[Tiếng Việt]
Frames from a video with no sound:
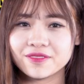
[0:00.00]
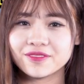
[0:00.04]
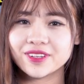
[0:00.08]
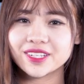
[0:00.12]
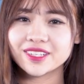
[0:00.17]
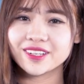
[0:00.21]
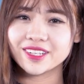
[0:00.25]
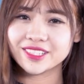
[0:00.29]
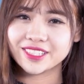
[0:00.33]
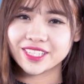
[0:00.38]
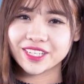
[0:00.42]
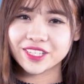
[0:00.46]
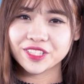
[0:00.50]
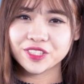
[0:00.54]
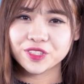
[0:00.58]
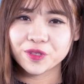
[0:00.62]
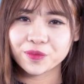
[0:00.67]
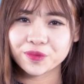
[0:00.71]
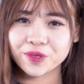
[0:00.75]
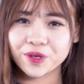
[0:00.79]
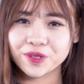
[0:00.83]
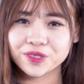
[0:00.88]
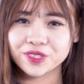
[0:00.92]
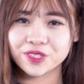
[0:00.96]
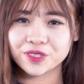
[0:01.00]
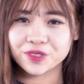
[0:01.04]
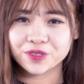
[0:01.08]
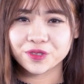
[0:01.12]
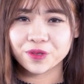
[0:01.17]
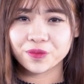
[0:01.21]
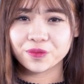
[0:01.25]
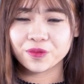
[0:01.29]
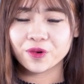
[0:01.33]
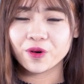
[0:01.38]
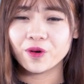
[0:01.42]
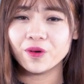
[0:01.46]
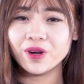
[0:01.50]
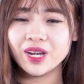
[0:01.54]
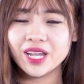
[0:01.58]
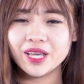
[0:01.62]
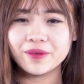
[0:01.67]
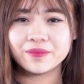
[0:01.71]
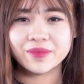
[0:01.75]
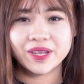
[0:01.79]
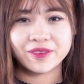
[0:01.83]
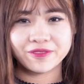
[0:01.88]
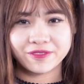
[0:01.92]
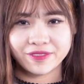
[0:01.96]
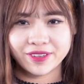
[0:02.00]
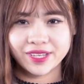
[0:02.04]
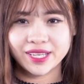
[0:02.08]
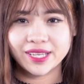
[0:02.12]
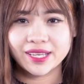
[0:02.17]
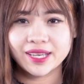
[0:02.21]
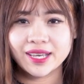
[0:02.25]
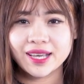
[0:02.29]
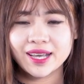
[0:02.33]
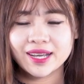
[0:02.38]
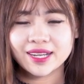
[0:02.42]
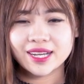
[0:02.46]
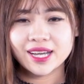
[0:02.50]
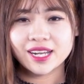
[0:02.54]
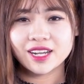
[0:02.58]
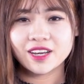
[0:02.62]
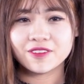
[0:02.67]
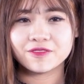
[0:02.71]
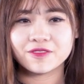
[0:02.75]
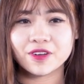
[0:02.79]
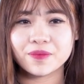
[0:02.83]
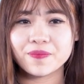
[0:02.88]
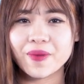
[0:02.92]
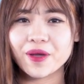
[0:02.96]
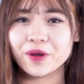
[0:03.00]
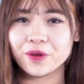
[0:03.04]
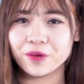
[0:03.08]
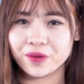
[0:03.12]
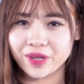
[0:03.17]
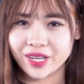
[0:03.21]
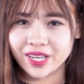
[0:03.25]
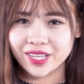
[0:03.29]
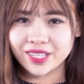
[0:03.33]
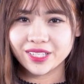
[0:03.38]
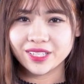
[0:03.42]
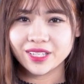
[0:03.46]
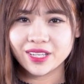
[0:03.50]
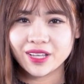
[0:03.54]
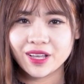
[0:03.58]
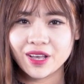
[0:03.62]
Phần cửa chính chúng tôi sử dụng gỗ lim Nam Phi kết hợp với pano kính.